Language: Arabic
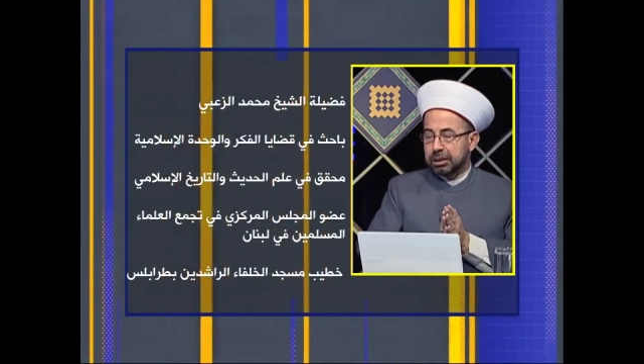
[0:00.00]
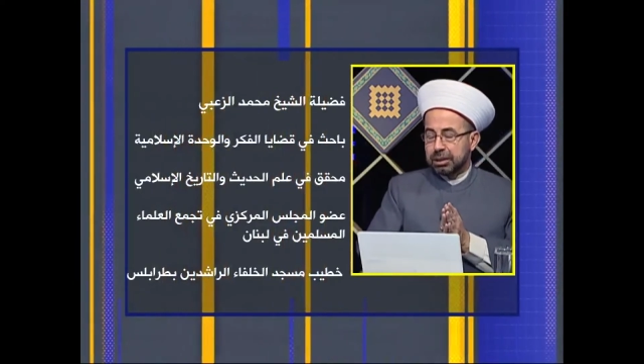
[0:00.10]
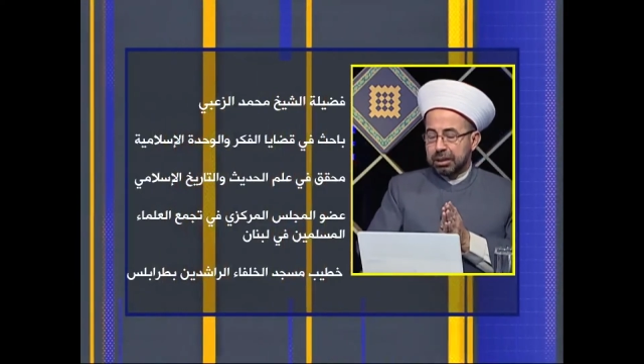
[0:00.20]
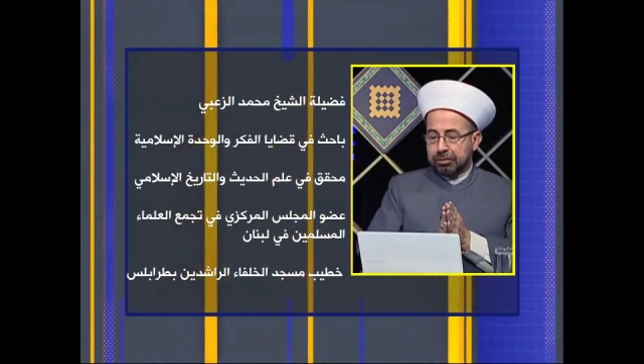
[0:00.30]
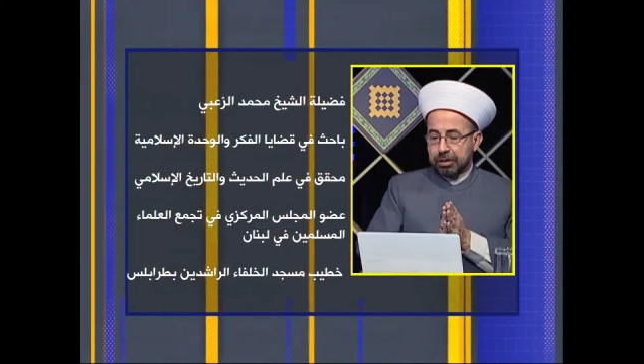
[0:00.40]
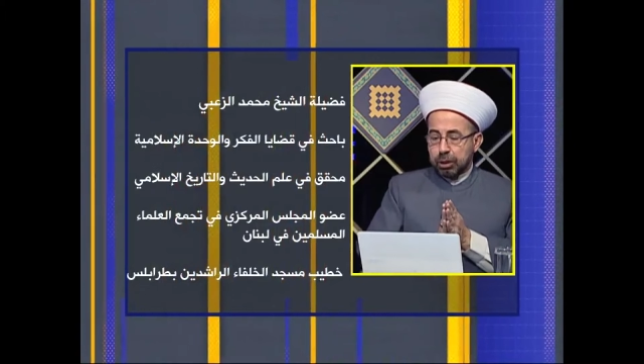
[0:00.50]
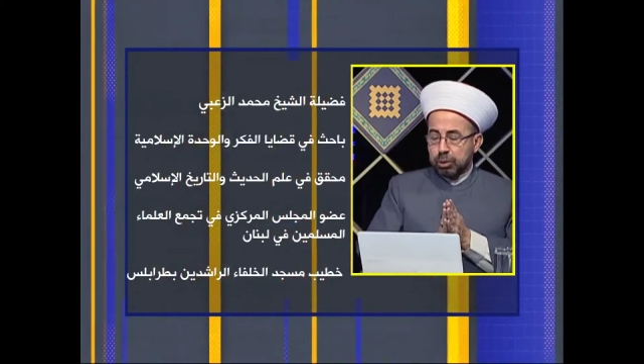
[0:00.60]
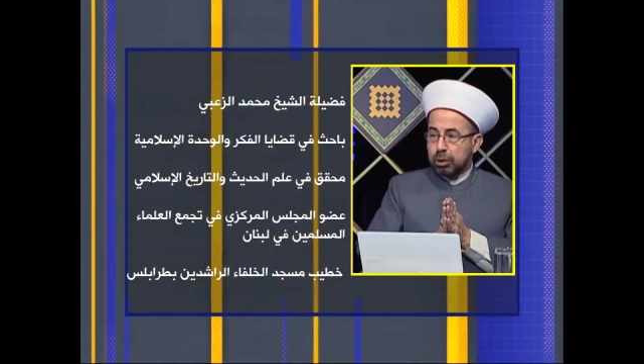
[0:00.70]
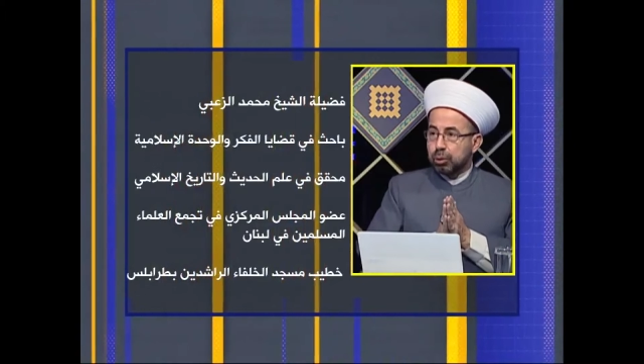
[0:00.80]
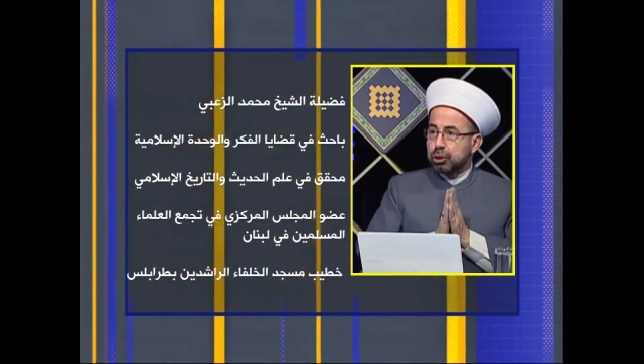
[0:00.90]

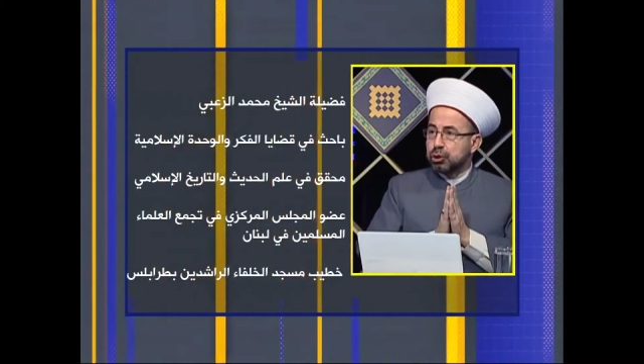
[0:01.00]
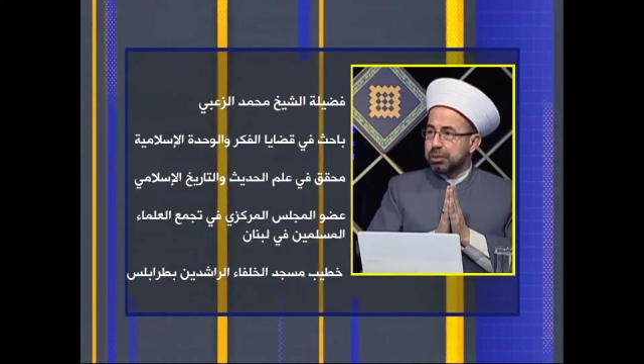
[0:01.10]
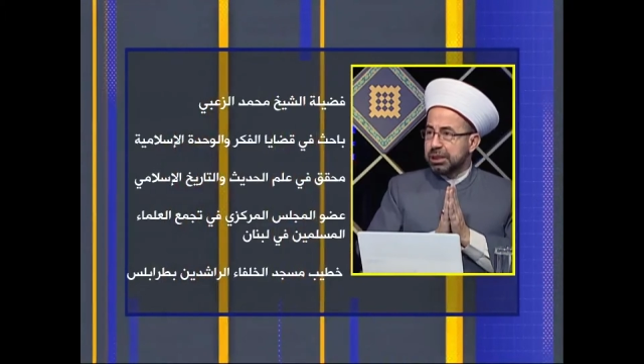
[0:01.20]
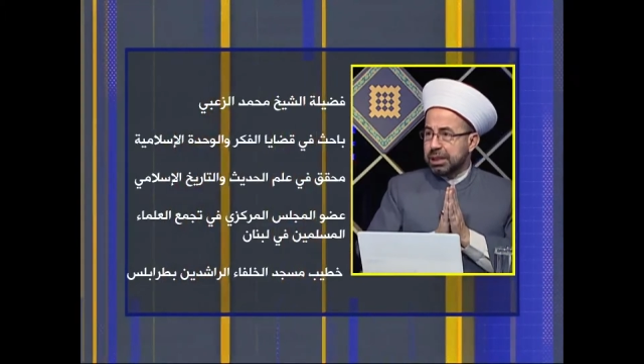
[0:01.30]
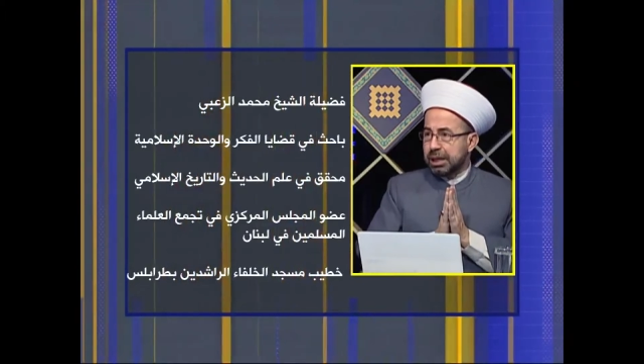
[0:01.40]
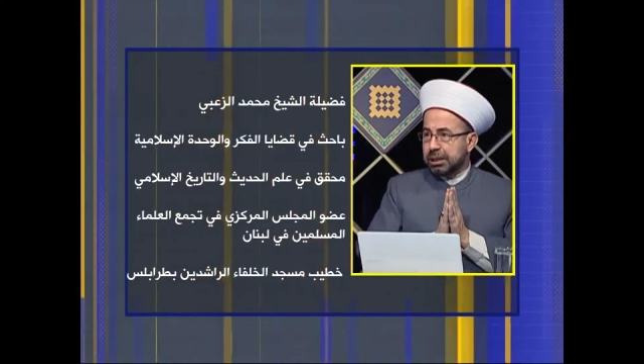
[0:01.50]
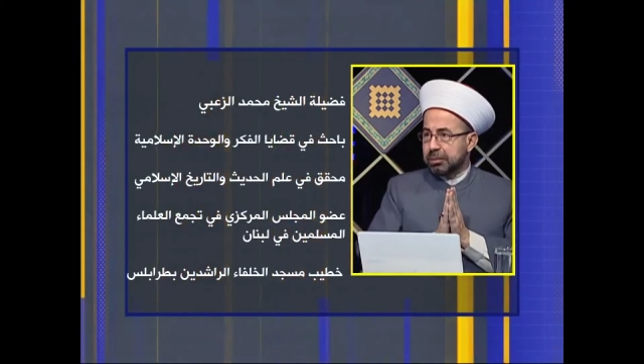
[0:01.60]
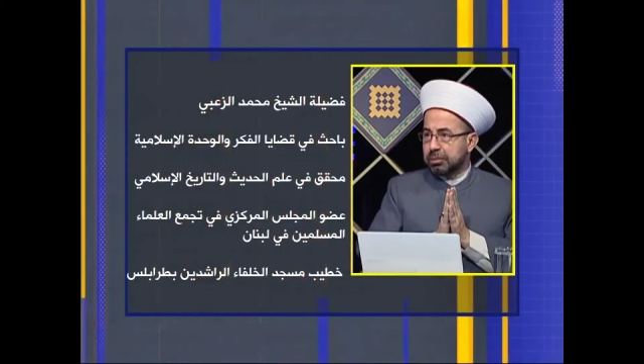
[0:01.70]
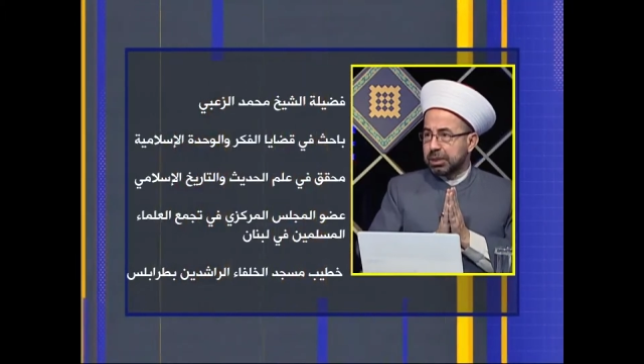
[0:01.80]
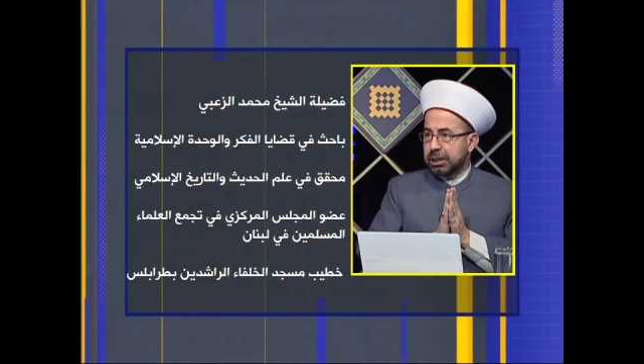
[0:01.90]
فهؤلاء أخرجوا من ديارهم
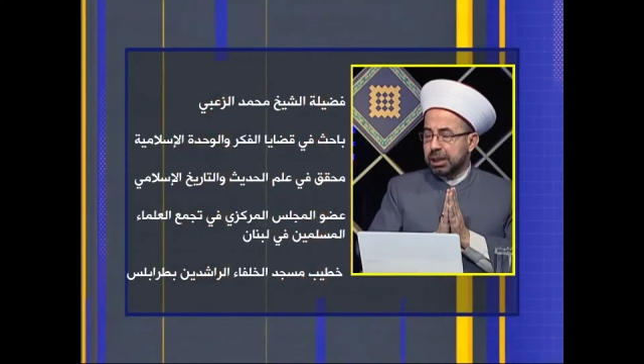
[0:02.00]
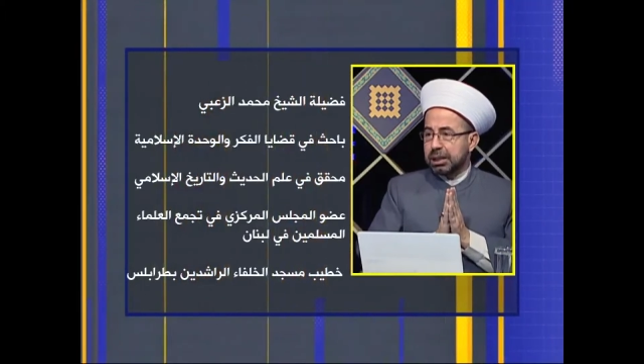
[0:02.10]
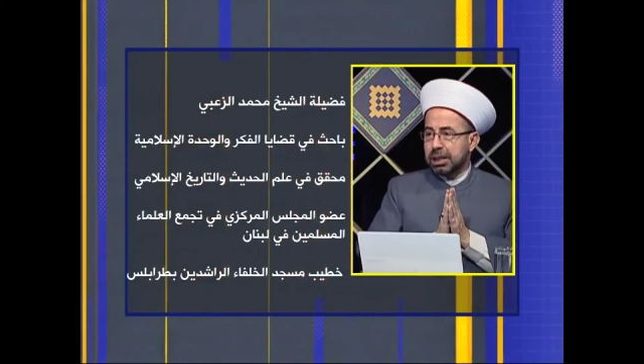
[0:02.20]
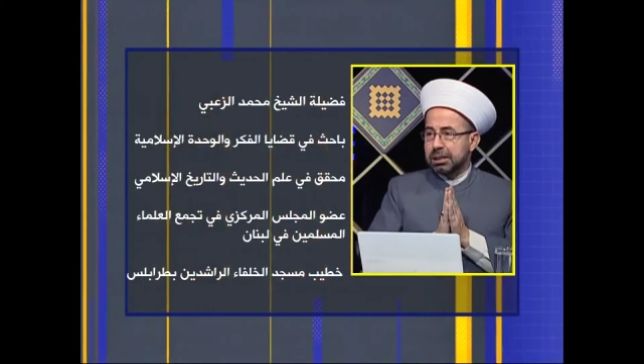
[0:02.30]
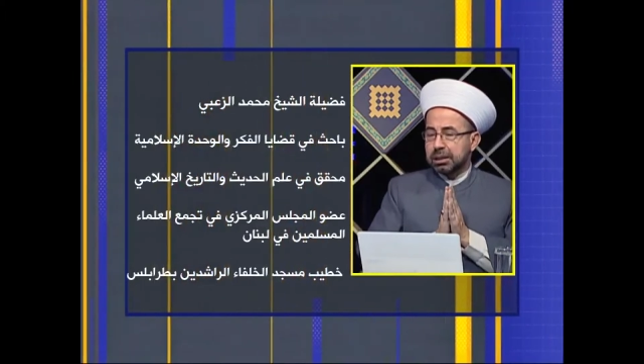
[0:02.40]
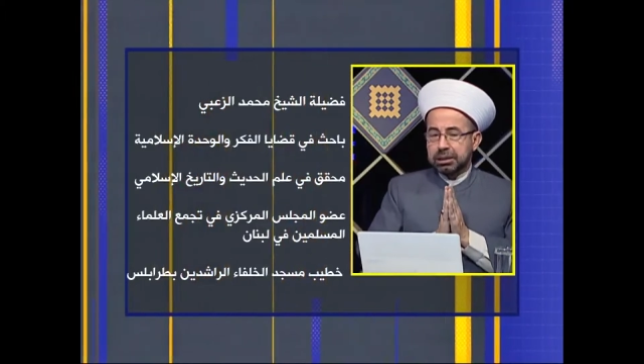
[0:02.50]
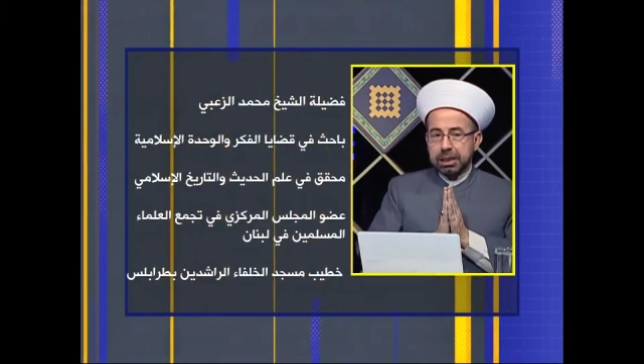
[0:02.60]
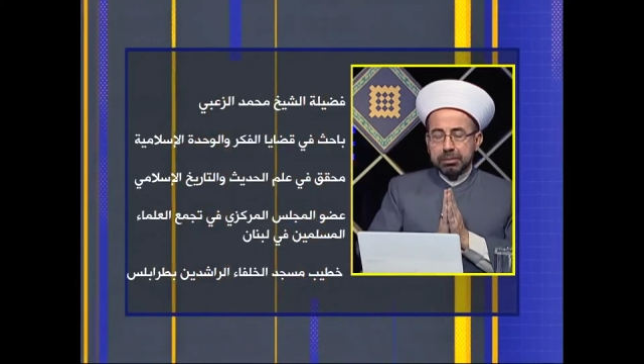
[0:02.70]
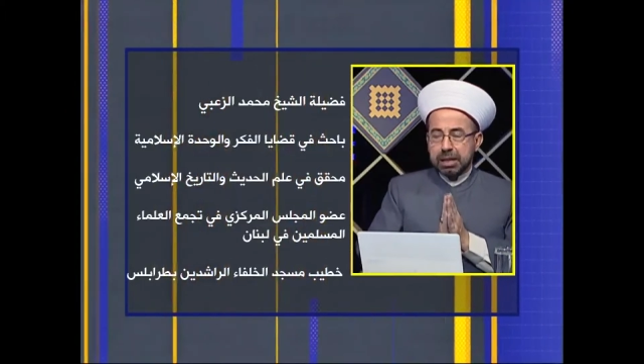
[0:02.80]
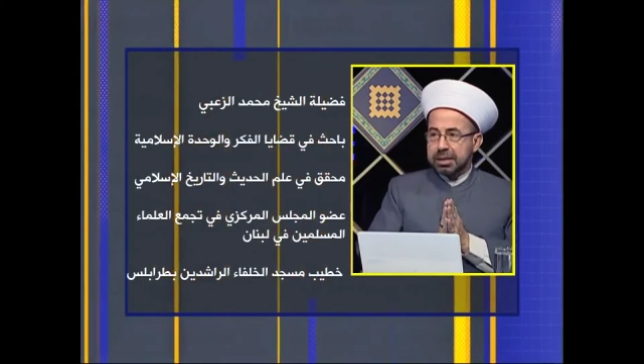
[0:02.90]
يعني الآن القتال
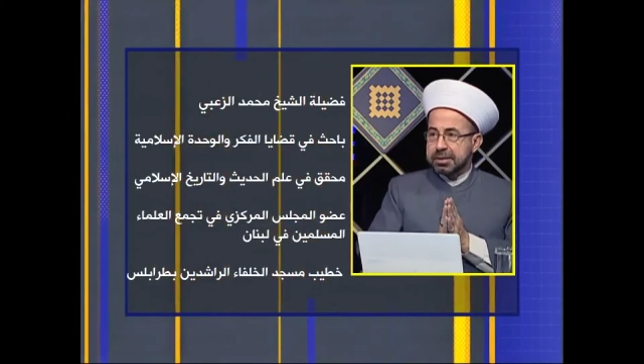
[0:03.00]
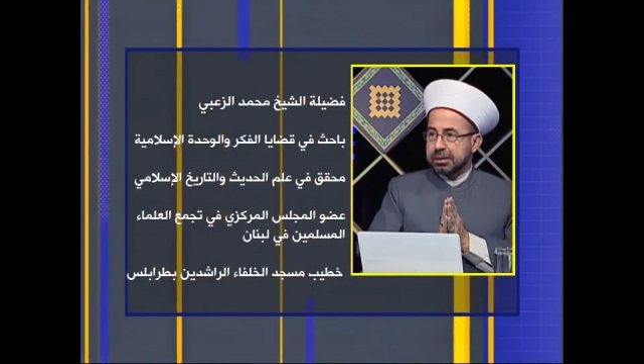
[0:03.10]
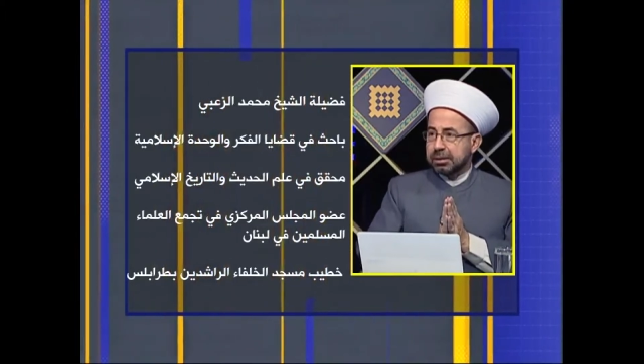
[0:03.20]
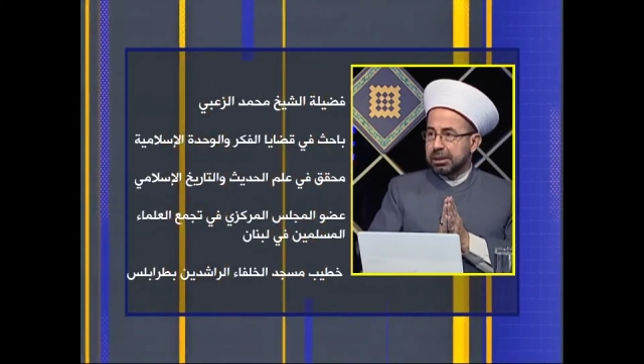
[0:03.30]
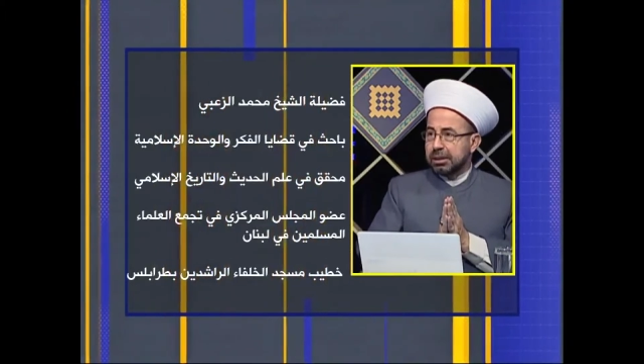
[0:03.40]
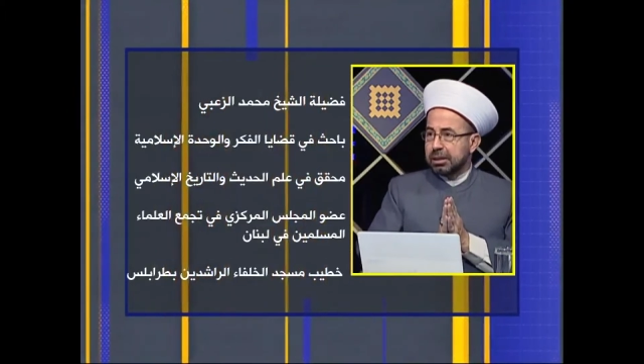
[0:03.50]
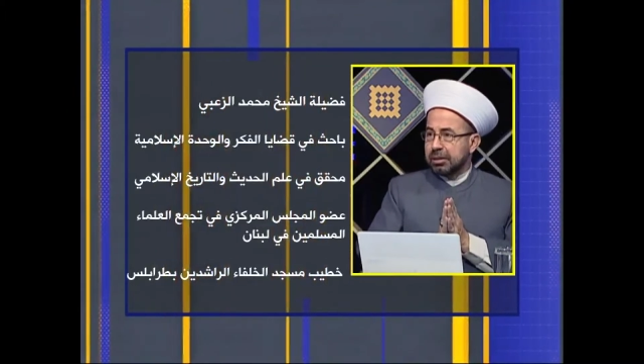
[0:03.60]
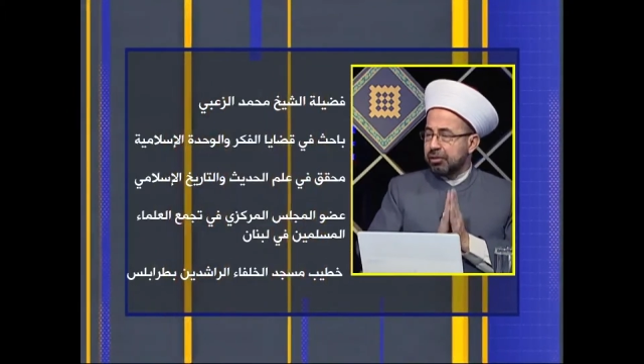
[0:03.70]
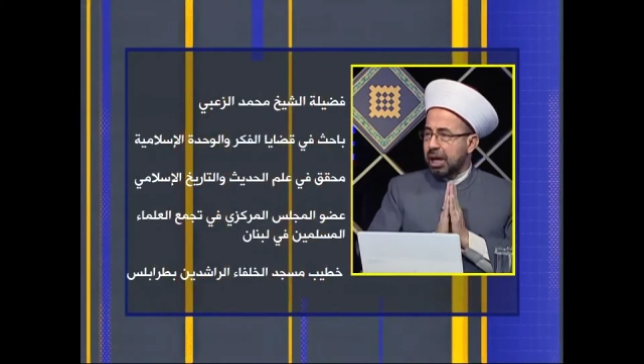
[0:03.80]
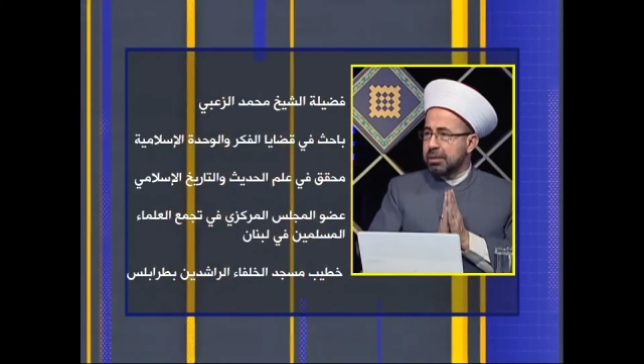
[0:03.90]
مع إسرائيل
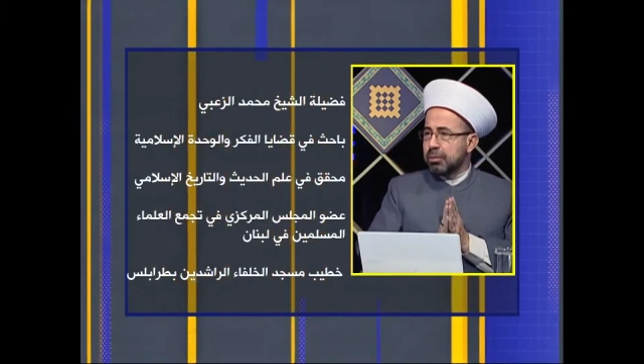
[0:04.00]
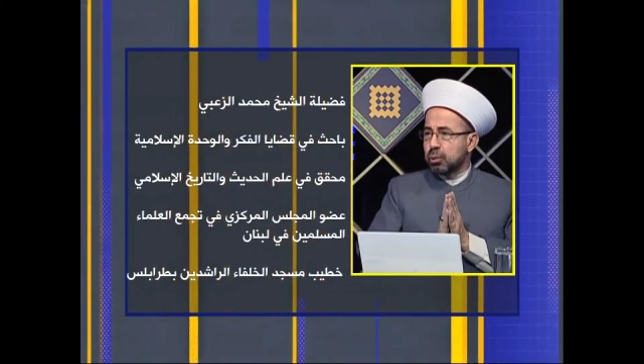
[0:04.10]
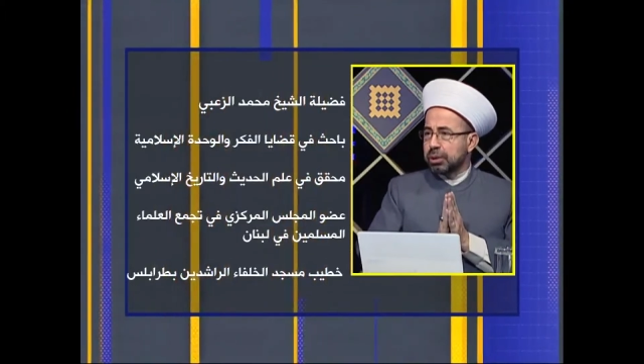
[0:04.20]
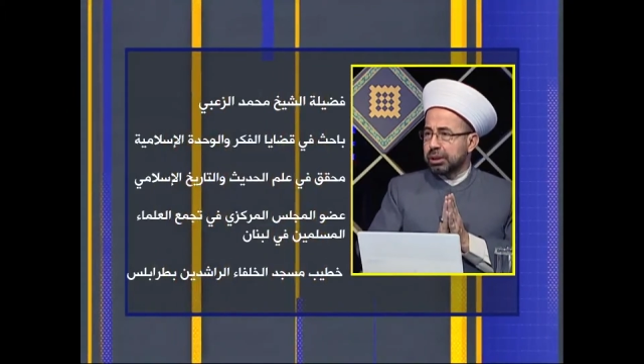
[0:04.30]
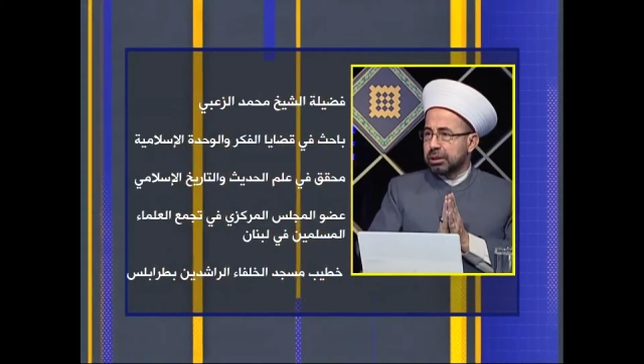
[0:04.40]
في أي موقع